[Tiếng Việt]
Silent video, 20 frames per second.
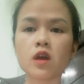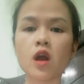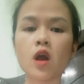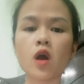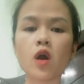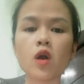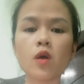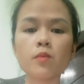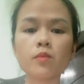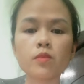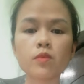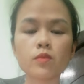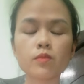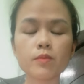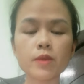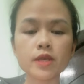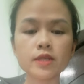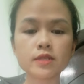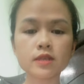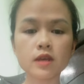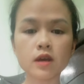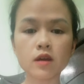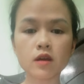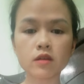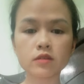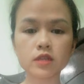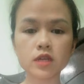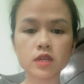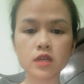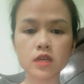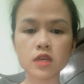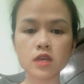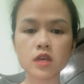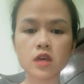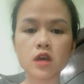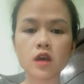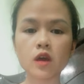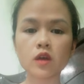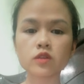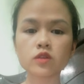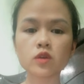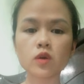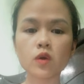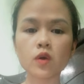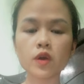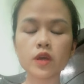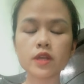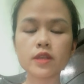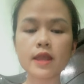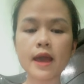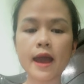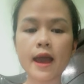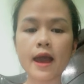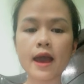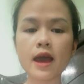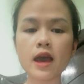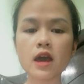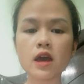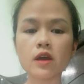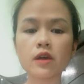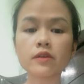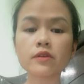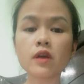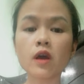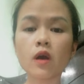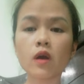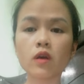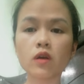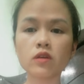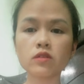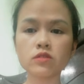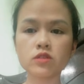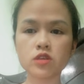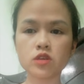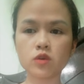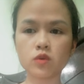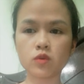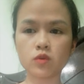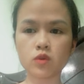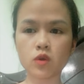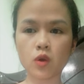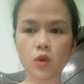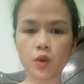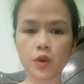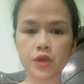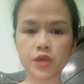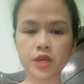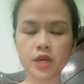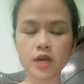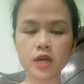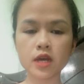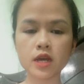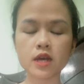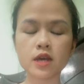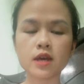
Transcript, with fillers: hôm bây giờ thì tôi đã đỡ nhiều rồi ha